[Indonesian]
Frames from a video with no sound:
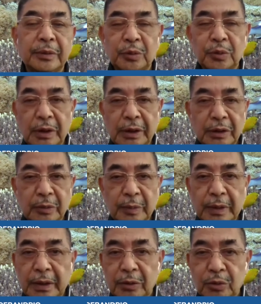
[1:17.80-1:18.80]

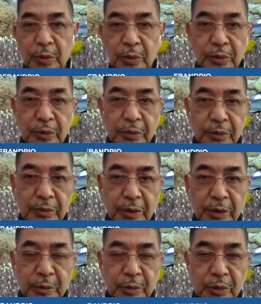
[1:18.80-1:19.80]
nukleokapsid atau protein
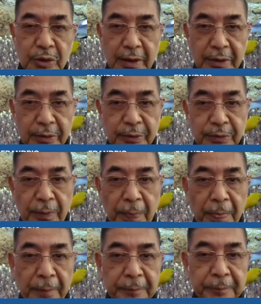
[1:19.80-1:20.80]
N
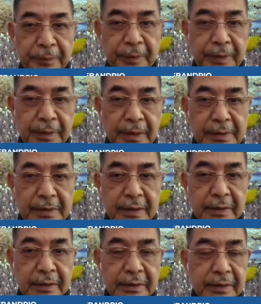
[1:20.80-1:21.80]
dan
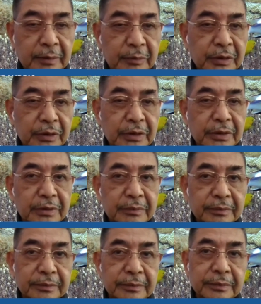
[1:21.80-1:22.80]
kemudian
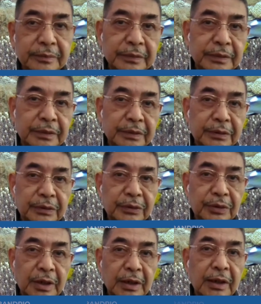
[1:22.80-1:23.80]
uh,
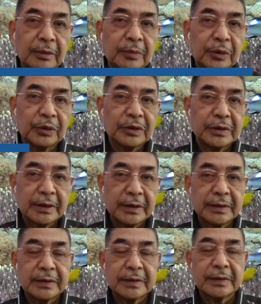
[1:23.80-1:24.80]
hasil
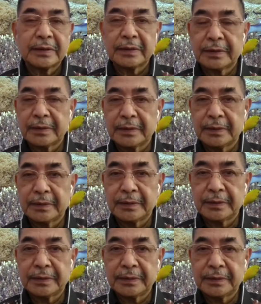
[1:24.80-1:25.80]
amplifikasi itu di
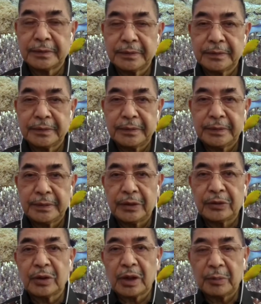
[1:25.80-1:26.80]
clone
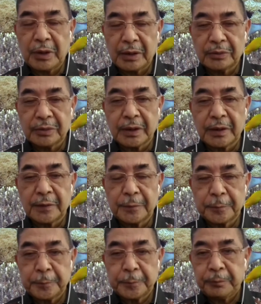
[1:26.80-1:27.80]
uh, eh,
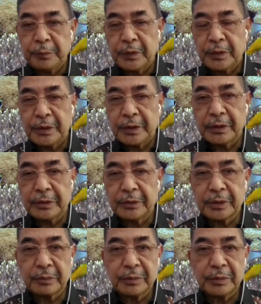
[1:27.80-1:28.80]
untuk bisa
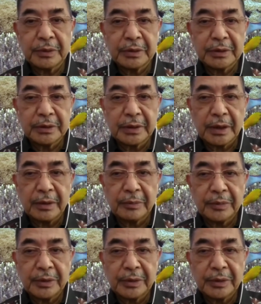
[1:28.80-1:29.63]
dimasukkan ke dalam